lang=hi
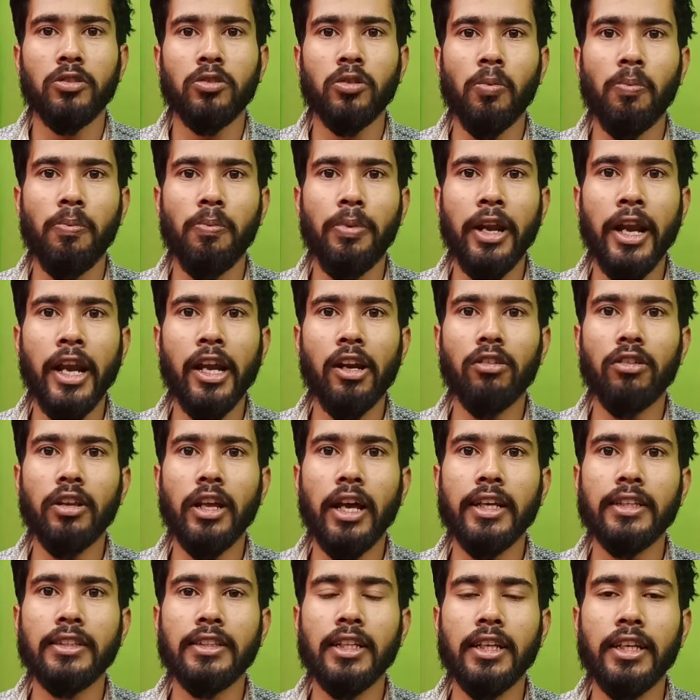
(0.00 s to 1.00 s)
तो ब्रांड
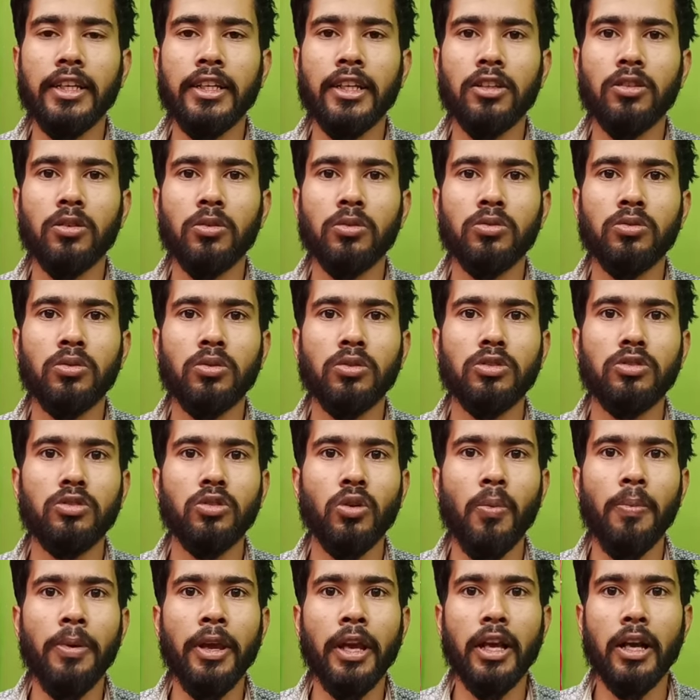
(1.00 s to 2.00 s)
ऑथराइजेशन लेटर दोस्तों
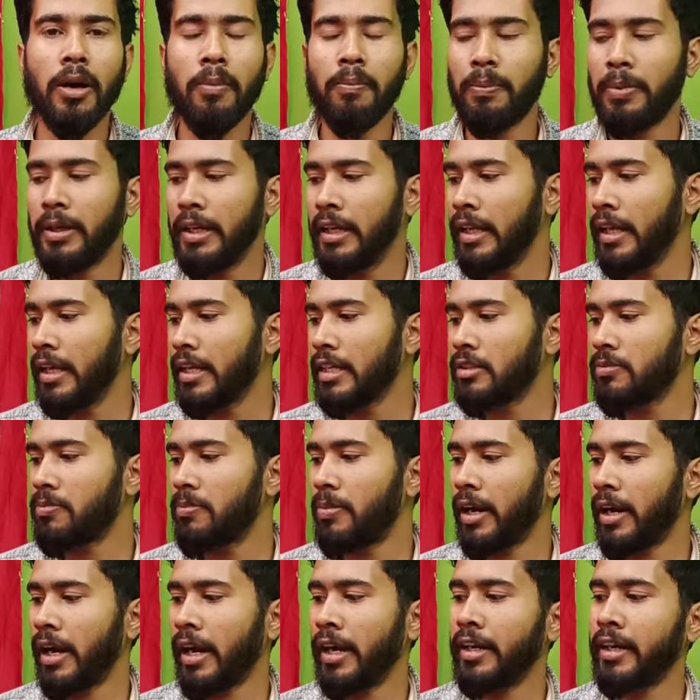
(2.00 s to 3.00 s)
जो भी कंपनी इस
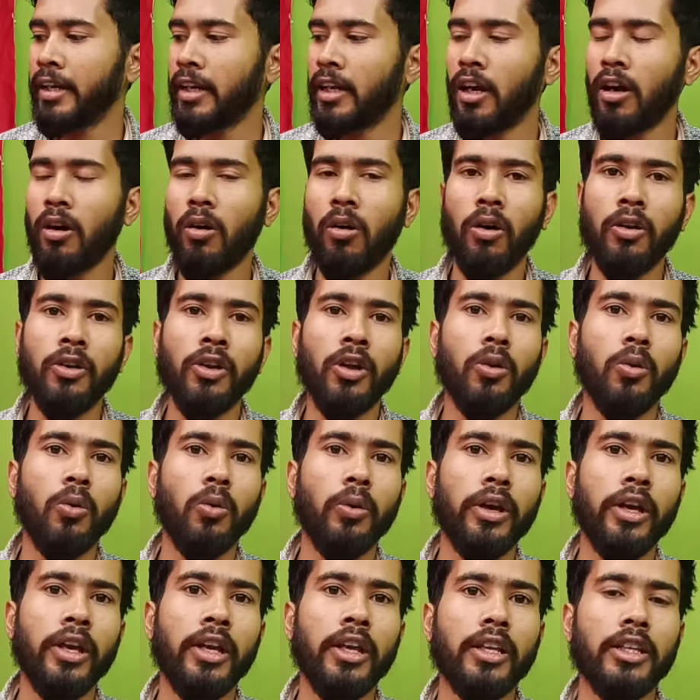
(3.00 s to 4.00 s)
ब्रांड का ऑनर
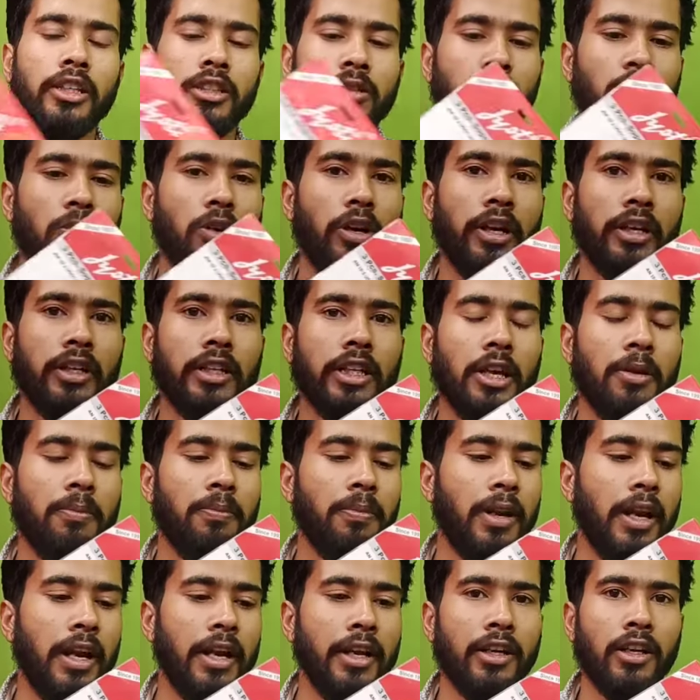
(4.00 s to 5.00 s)
होगी इस प्रोडक्ट के
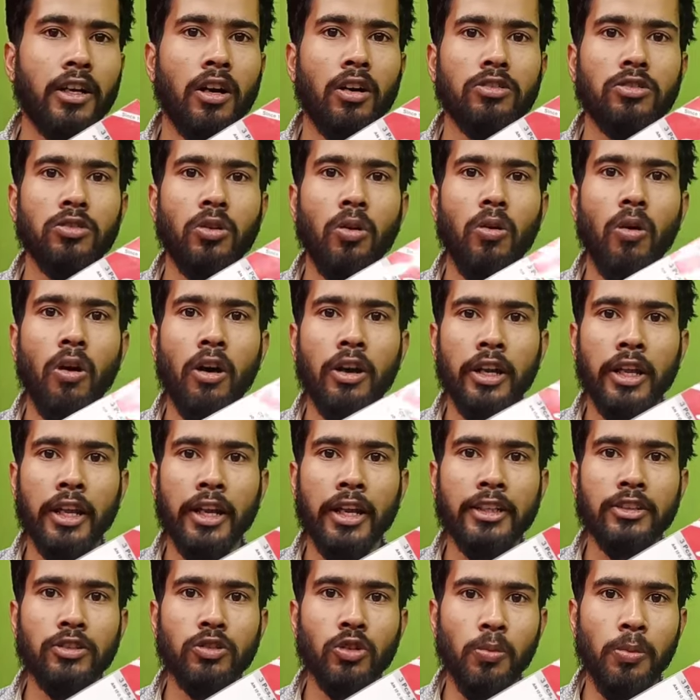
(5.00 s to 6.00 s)
ब्रांड का जो ऑनर
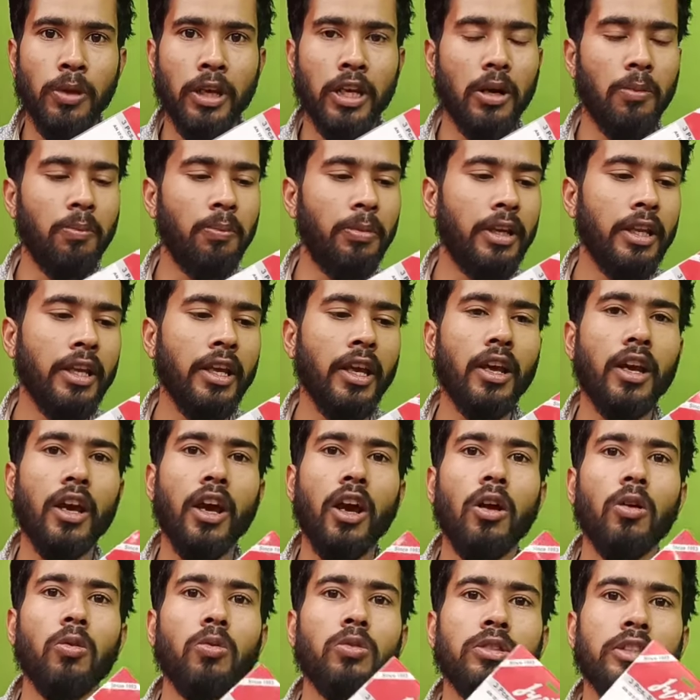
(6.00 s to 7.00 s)
है जो भी कंपनी
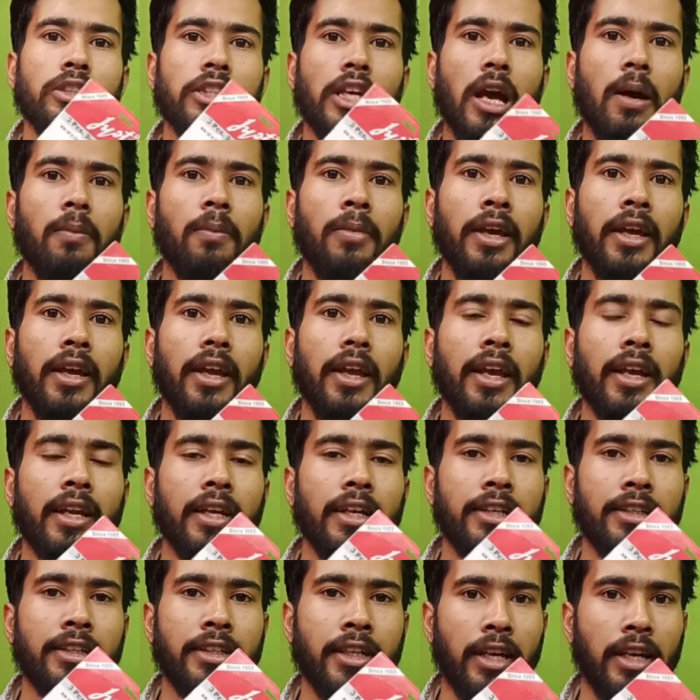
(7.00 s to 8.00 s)
उससे हमें एक
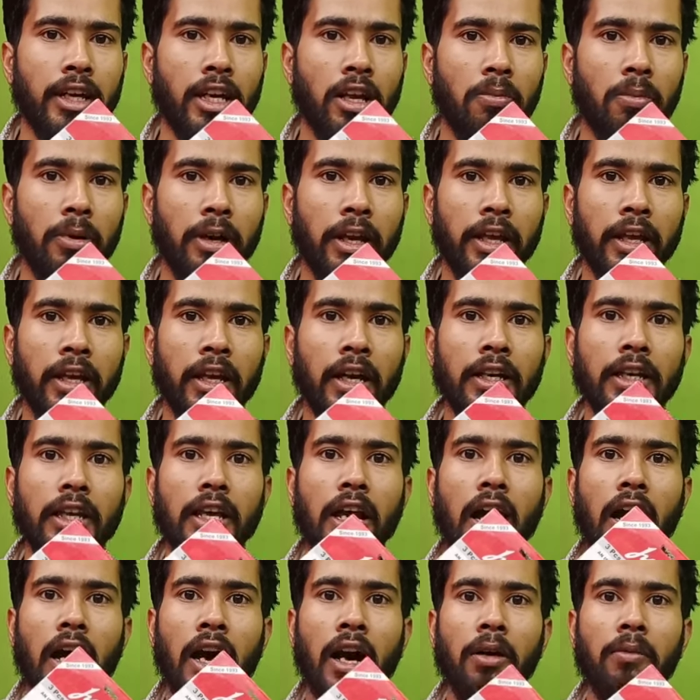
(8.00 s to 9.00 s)
लेटर लेना पड़ेगा कि
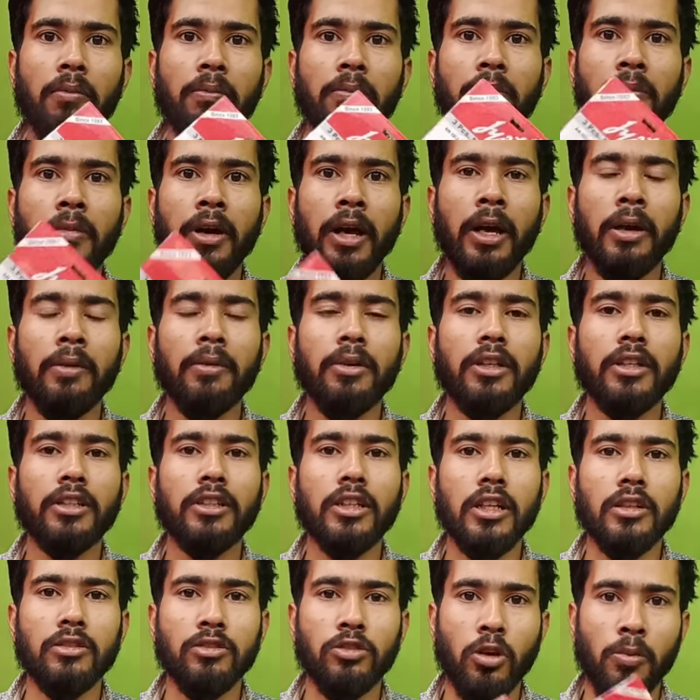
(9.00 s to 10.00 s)
हाँ मैं
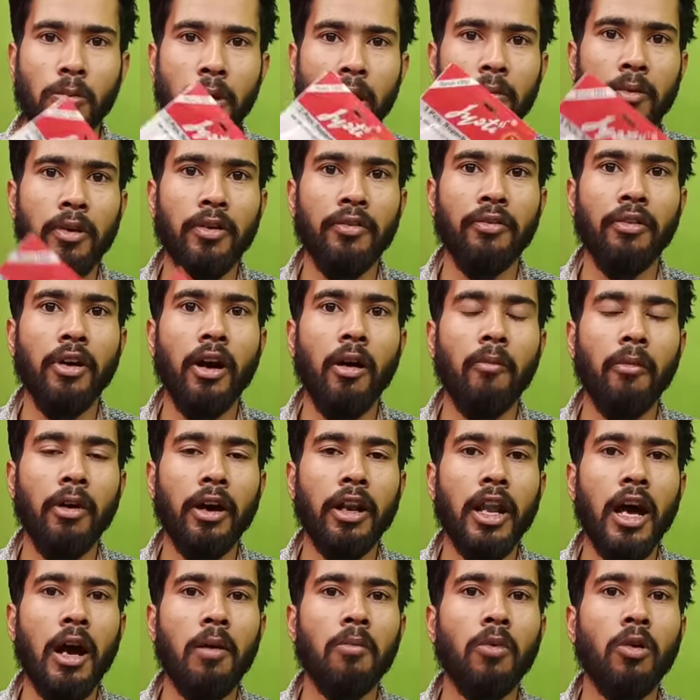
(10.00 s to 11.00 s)
जो भी आपके फार्म
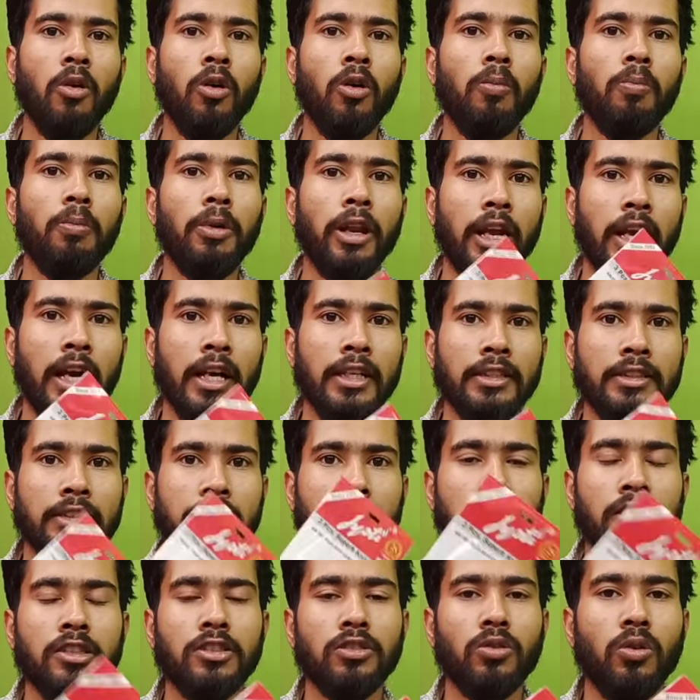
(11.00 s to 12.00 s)
का नाम हो प्रकाश
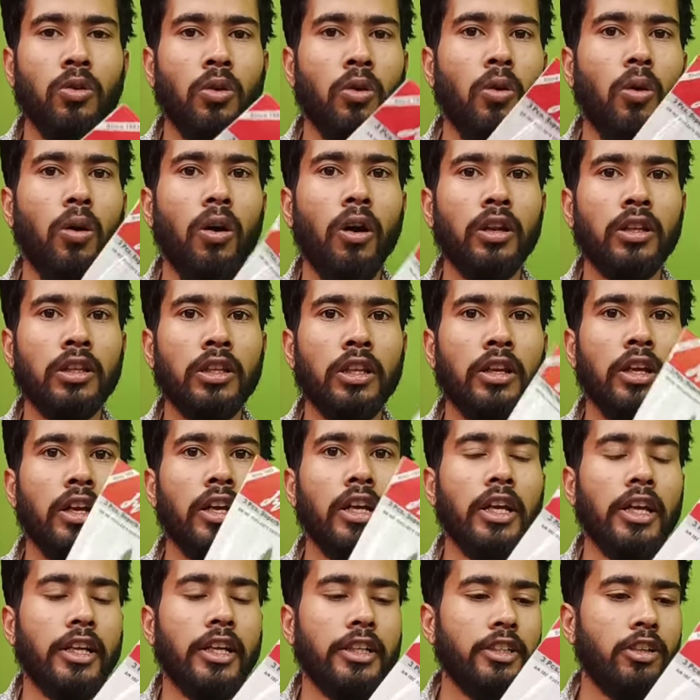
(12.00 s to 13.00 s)
सेल्स को
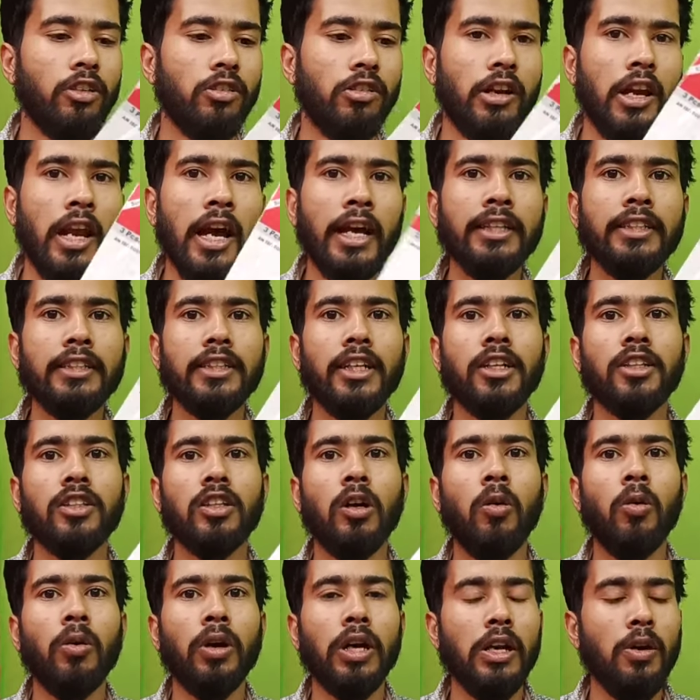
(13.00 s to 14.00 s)
ऑथराइज
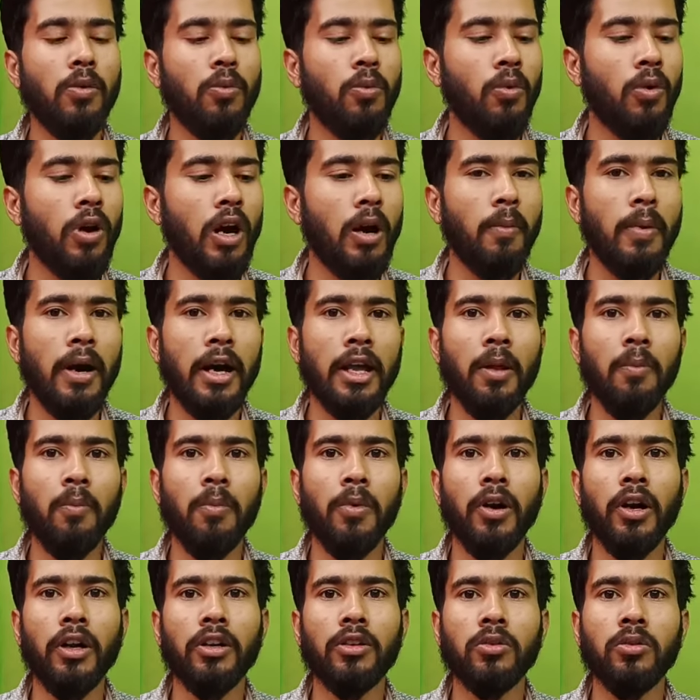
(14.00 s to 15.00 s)
करता हूँ कि वो हमारे
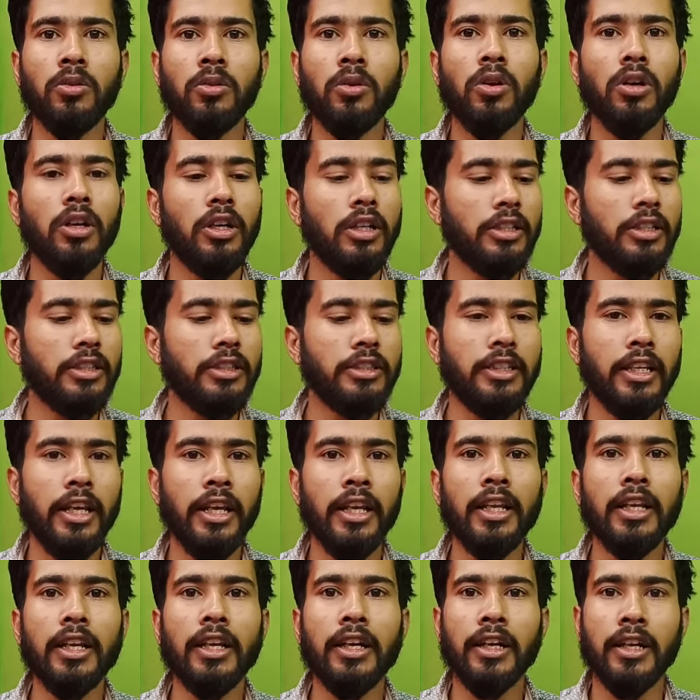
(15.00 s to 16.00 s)
प्रोडक्ट को
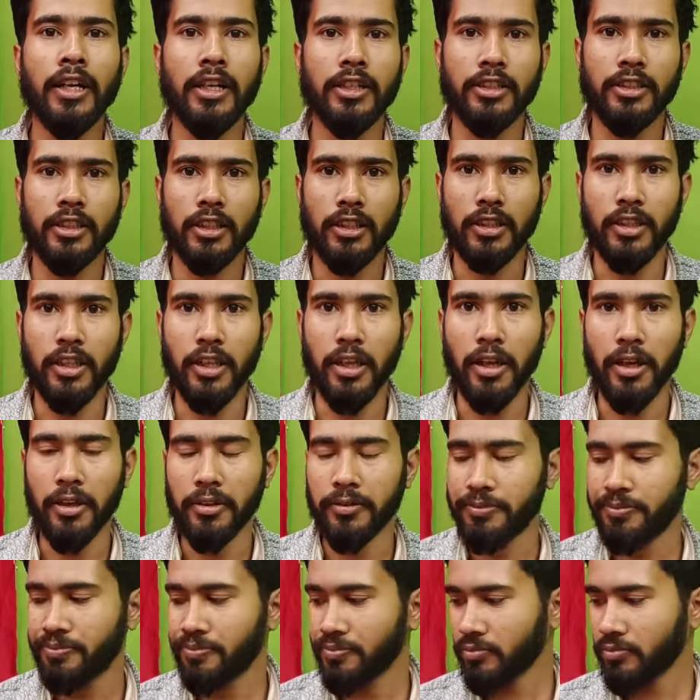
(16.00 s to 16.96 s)
सेल कर सकती है